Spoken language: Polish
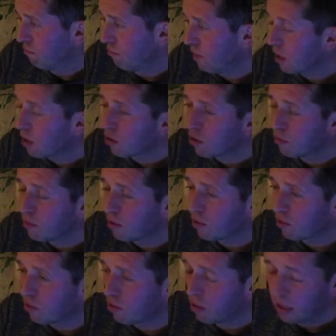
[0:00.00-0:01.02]
Jakoś mnie
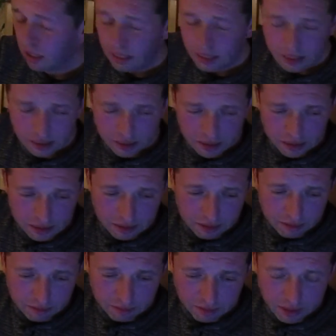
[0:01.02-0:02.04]
to
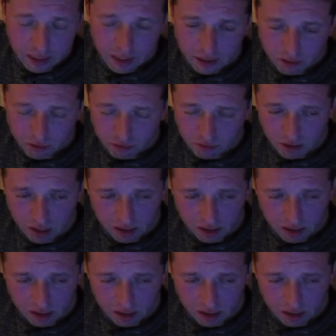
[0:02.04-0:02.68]
nie ratuje.